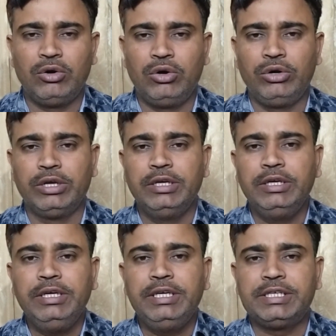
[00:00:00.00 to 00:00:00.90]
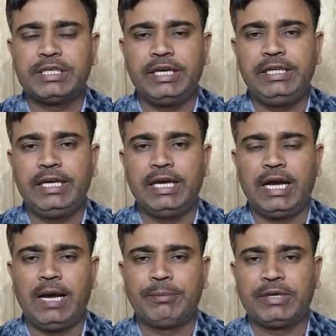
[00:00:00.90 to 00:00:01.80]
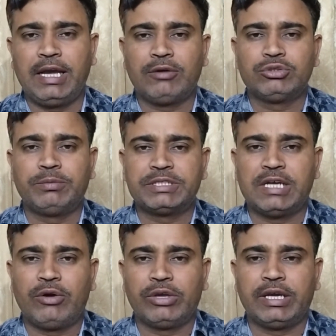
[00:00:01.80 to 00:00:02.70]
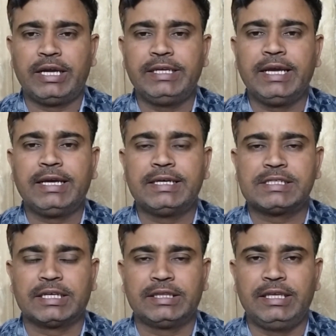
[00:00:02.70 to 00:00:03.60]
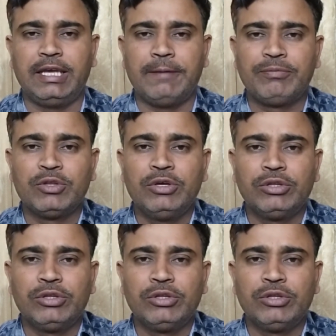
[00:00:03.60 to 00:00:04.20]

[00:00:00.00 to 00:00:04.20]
और इसके लिए आप क्या कुछ बचाव के कार्य कर सकते हैं